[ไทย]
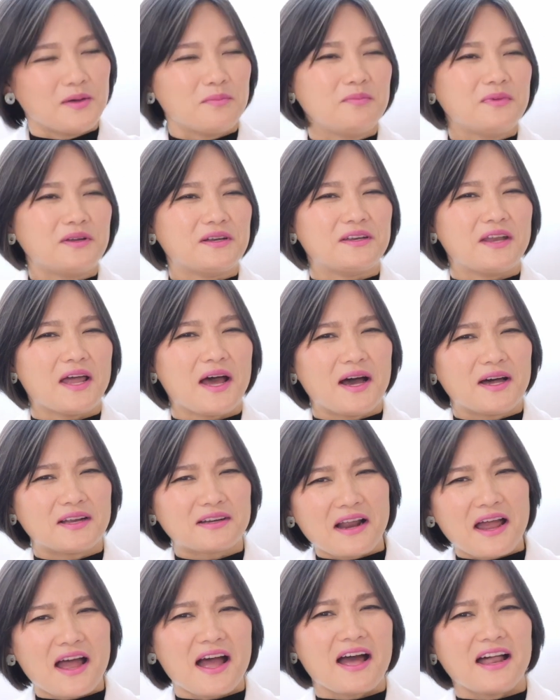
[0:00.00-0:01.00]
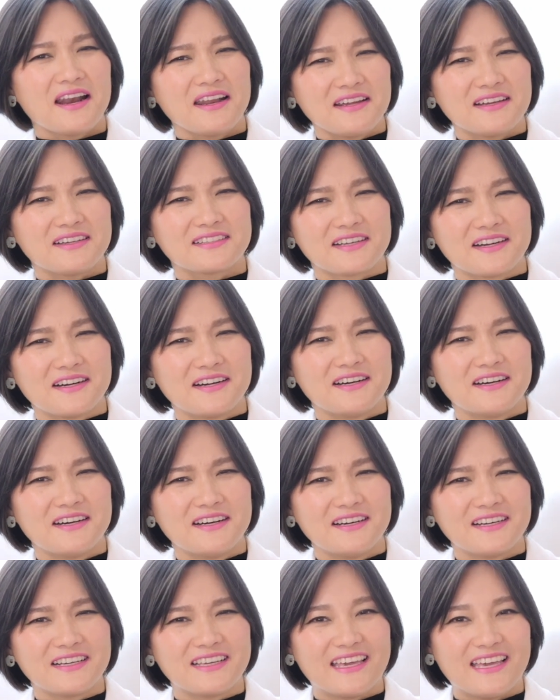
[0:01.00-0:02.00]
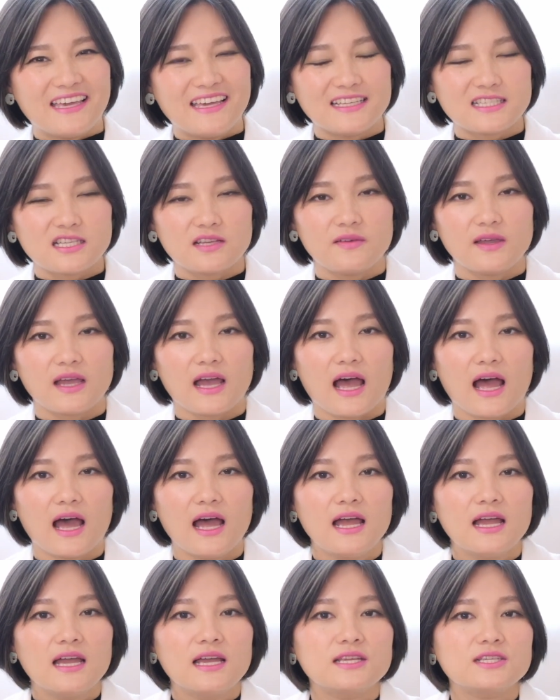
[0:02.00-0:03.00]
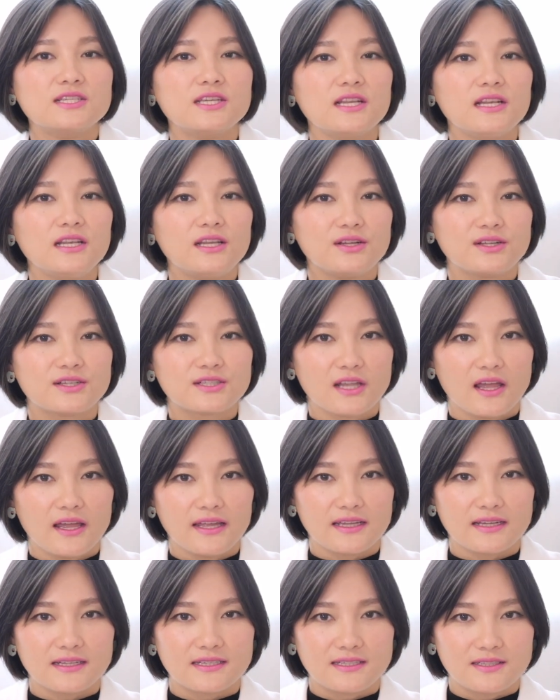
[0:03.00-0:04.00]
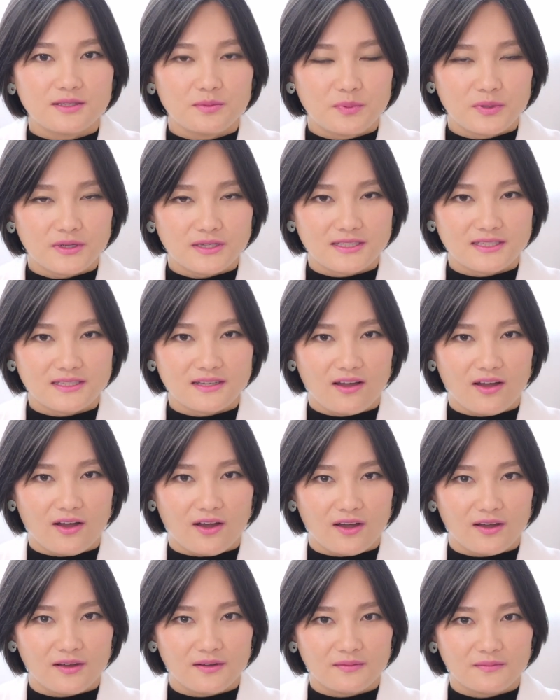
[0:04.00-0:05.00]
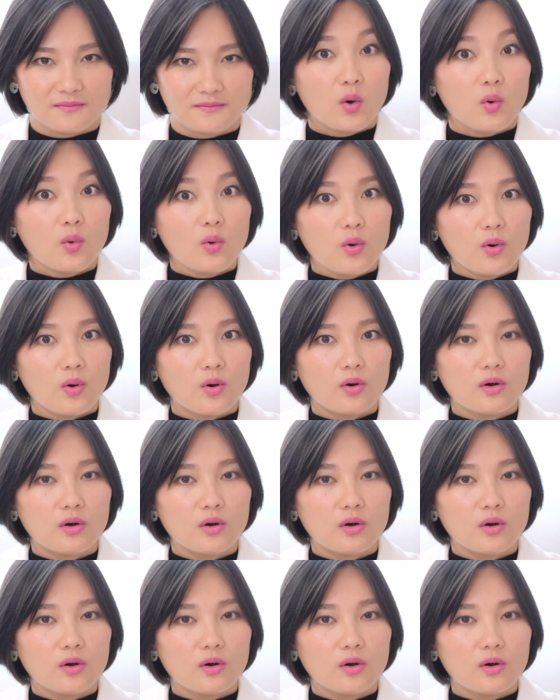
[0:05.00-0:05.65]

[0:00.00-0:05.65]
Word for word: เหมือนดาราเลยอะเธอ อย่างนี้ ใช่ไหมคะ she looks like a superstar โอ้